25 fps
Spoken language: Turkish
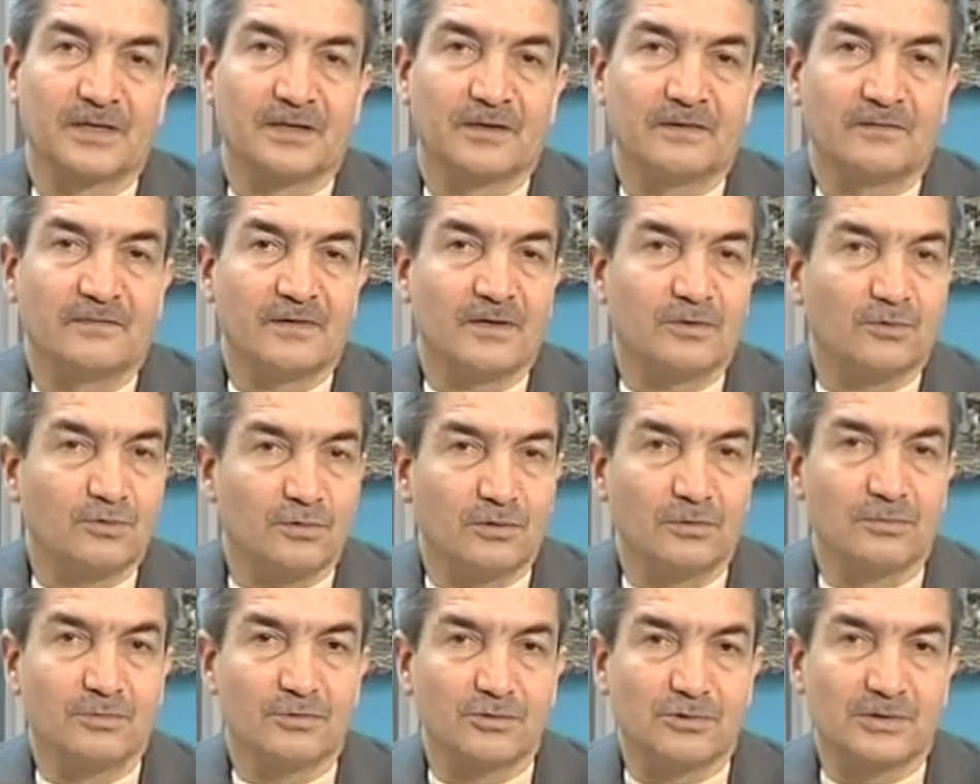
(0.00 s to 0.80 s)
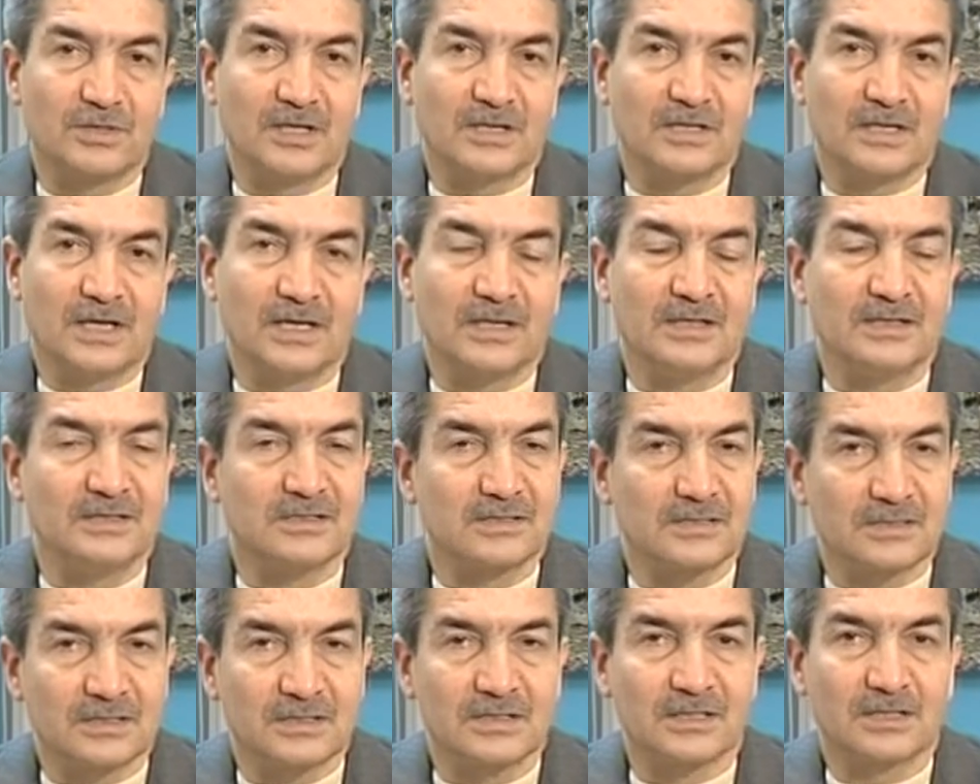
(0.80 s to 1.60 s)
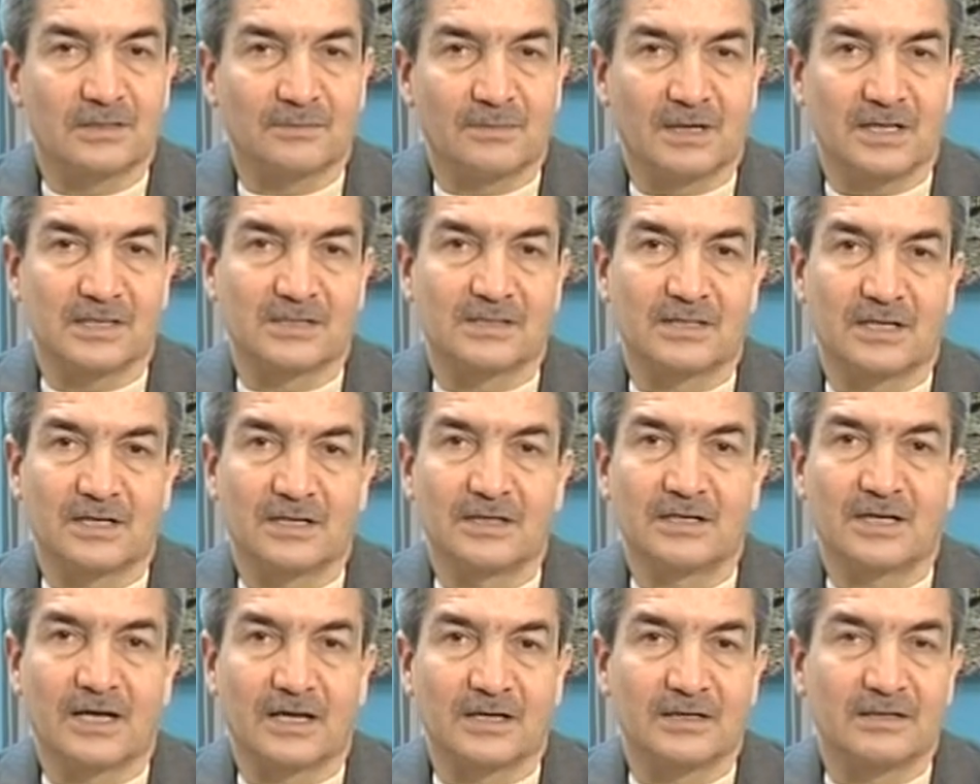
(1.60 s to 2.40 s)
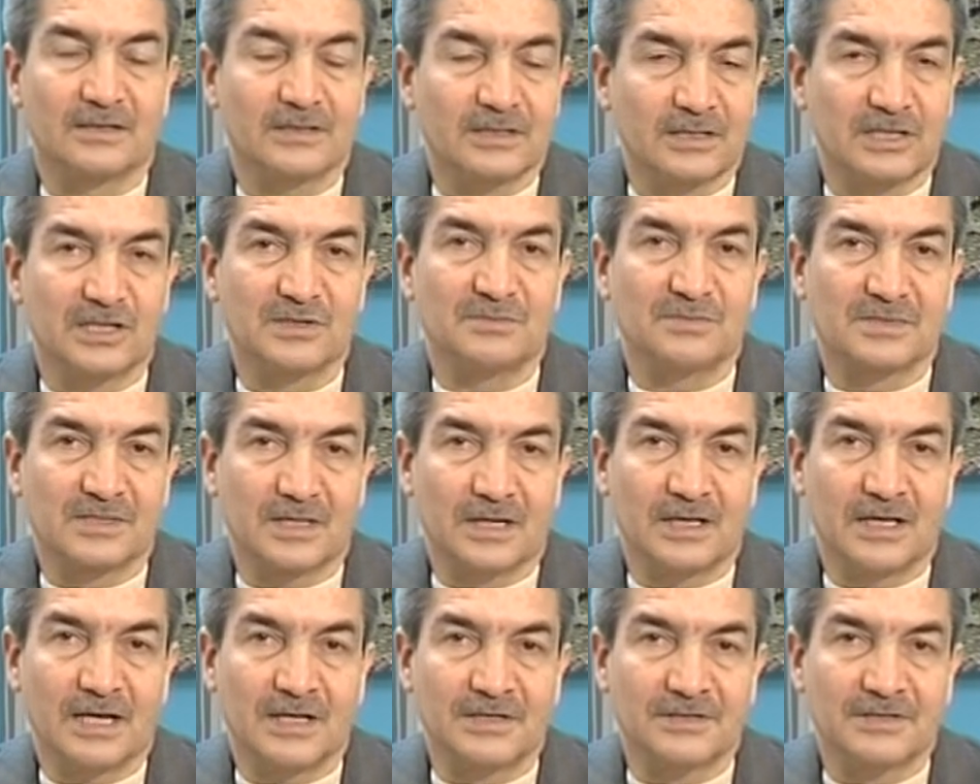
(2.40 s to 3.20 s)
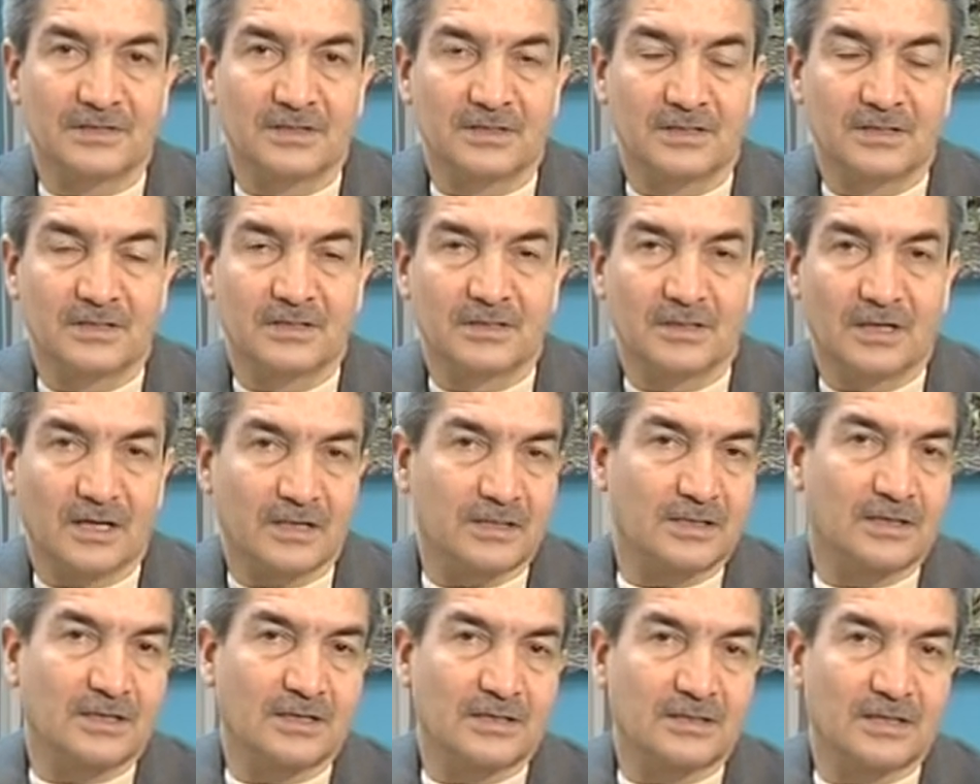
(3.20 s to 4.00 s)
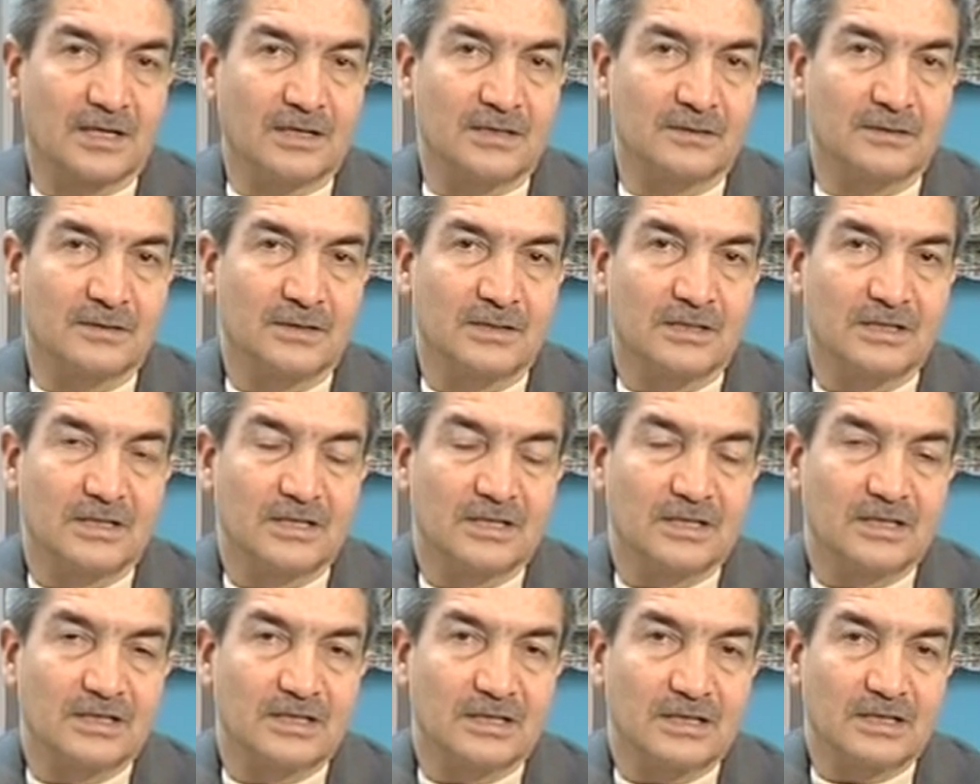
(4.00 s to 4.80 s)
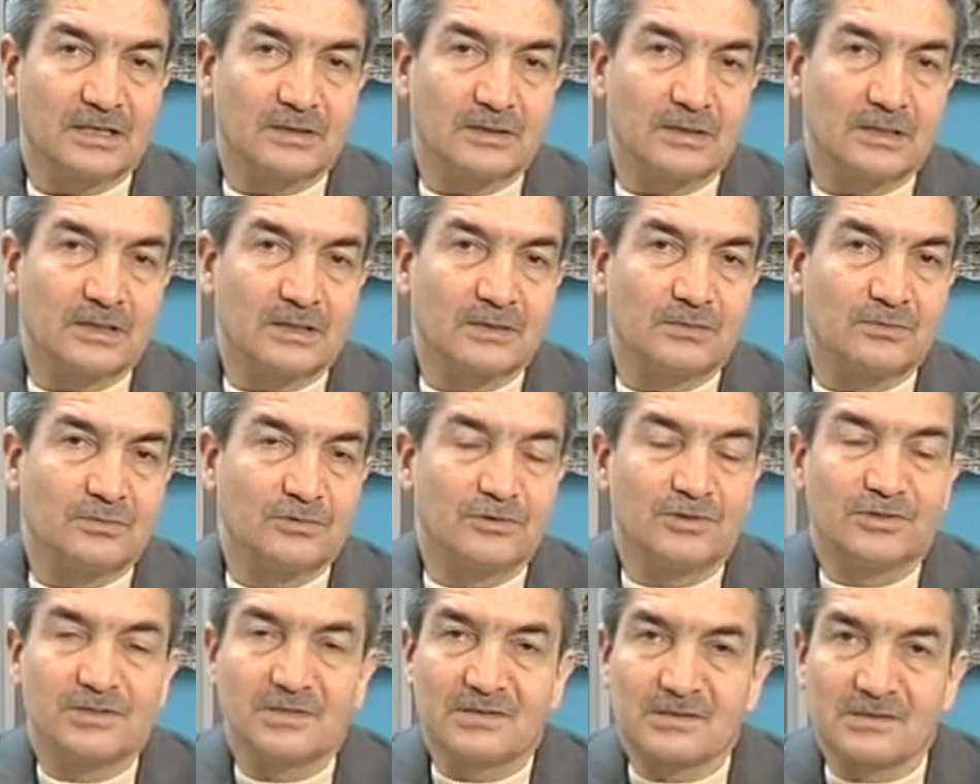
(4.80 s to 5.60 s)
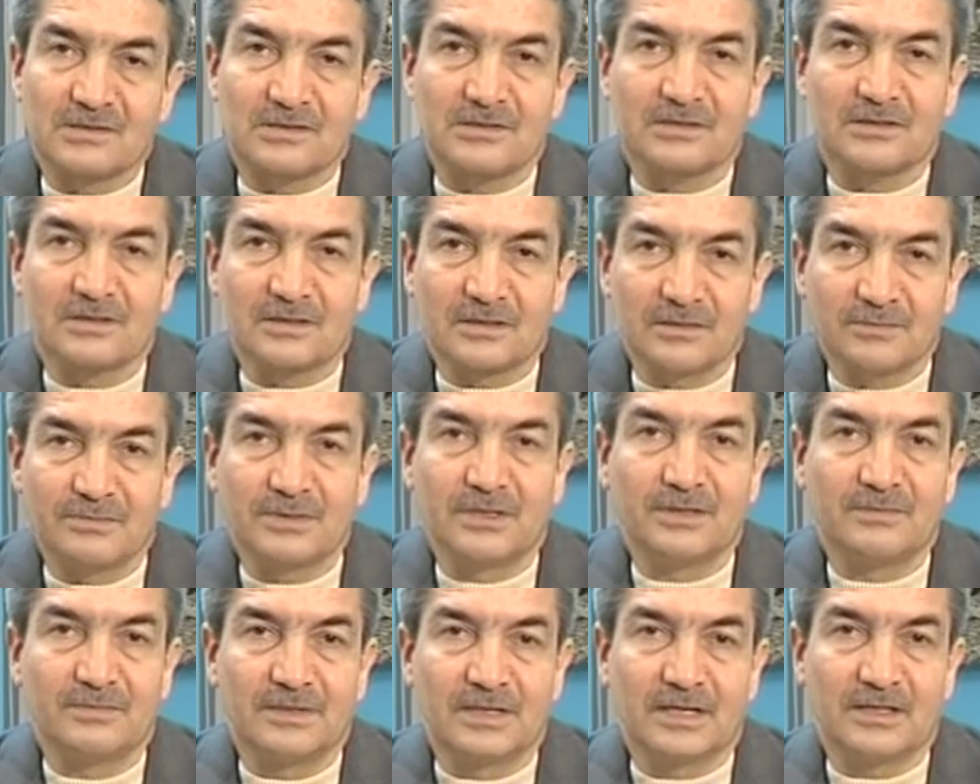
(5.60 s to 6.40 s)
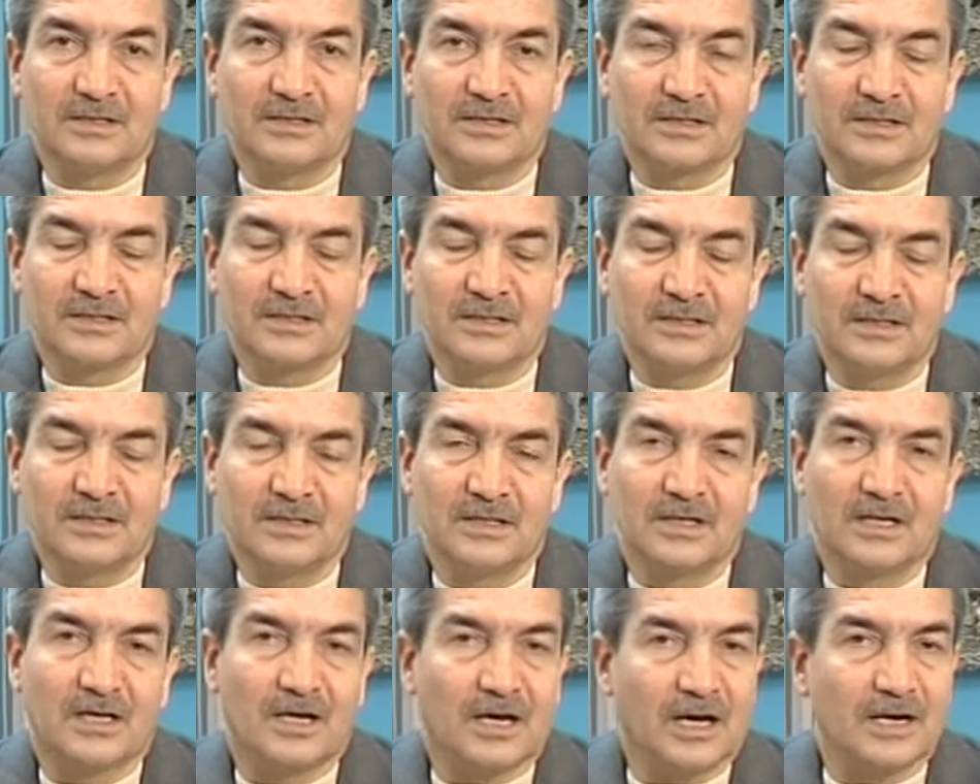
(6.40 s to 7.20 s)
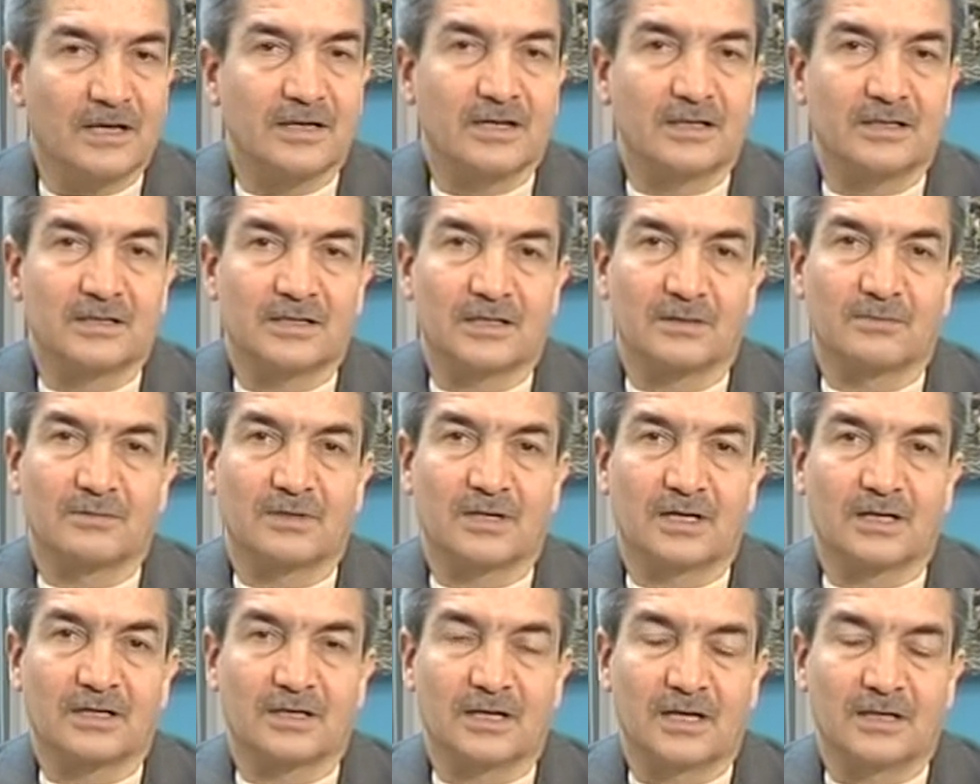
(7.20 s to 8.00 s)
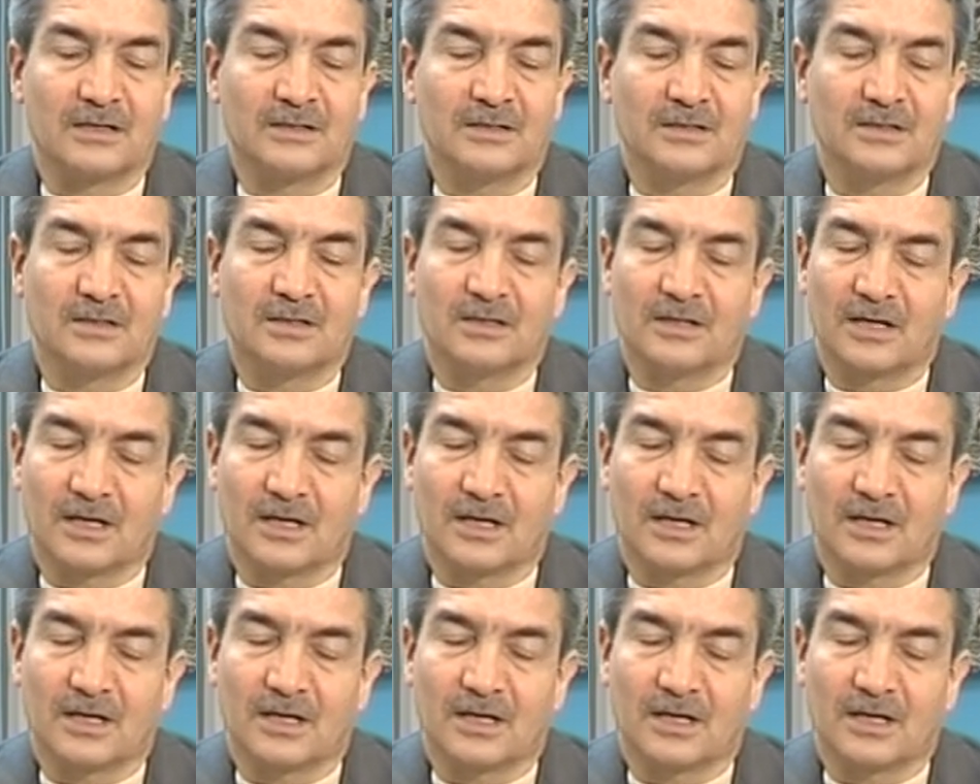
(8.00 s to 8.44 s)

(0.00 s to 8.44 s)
Ve günümüzde de sihirbaz denilen kimseler hakikaten e, bu işin sırrını bilmeyenleri hayrette bırakan,